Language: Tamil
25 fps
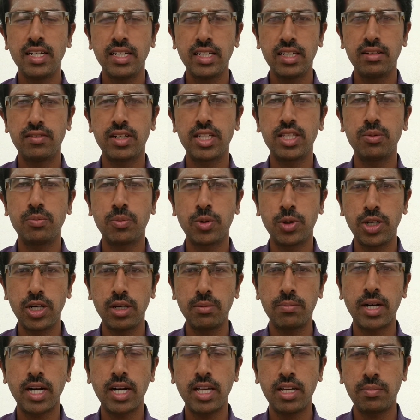இது வந்து
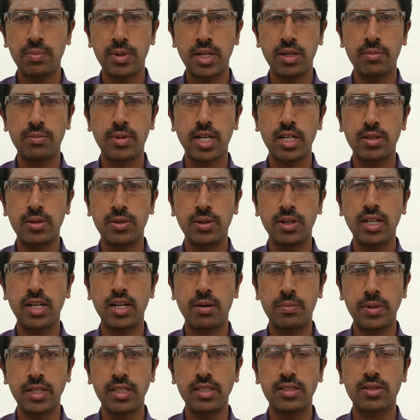மொண்டிபாளைய பெருமாள் கோயில்
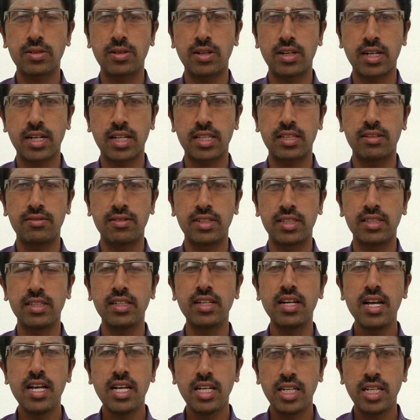அப்படின்னு சொல்றத வந்து